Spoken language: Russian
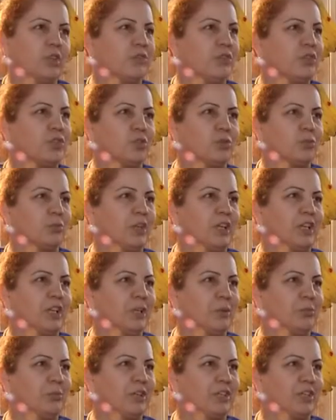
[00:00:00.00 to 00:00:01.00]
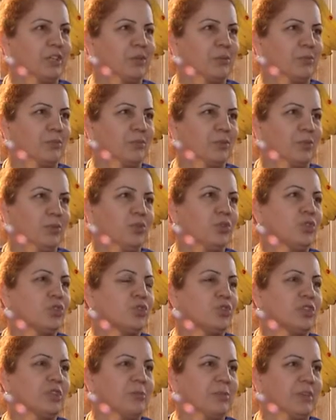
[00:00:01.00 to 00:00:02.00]
вечером еле-еле продаем. Люди
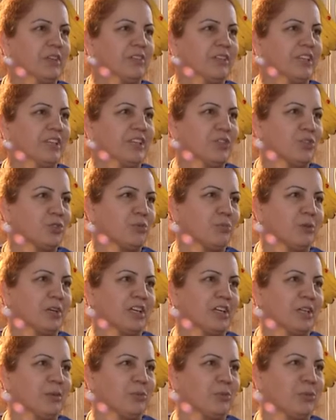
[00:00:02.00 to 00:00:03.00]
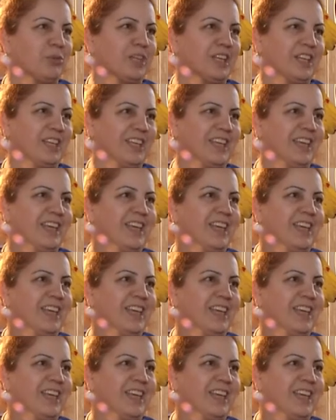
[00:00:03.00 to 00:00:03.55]
еще не перевекли, еще пока не берут они.